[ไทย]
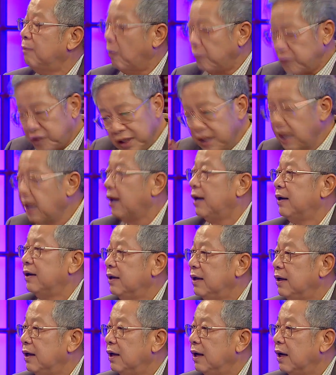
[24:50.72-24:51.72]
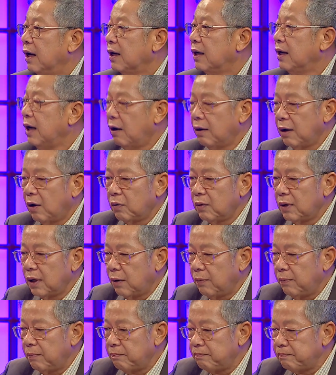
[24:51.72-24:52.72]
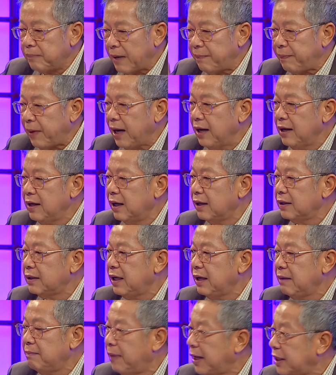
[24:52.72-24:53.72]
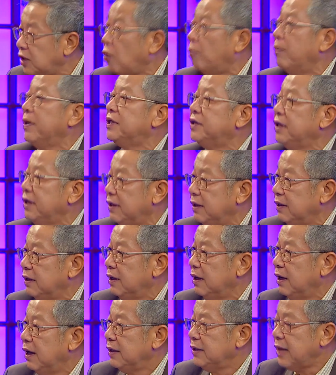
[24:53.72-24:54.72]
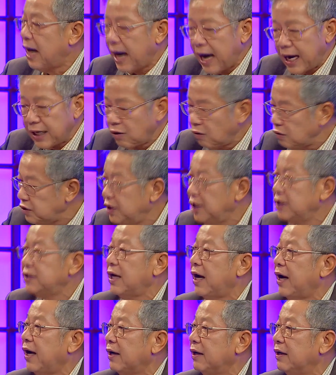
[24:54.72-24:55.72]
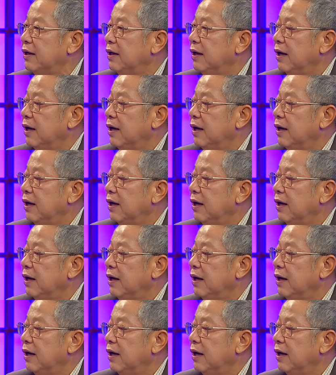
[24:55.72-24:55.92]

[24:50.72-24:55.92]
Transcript: ผมเชื่อแล้วมันเป็นเรื่องที่ไม่จบไม่สิ้นยังไงต้องชี้แจง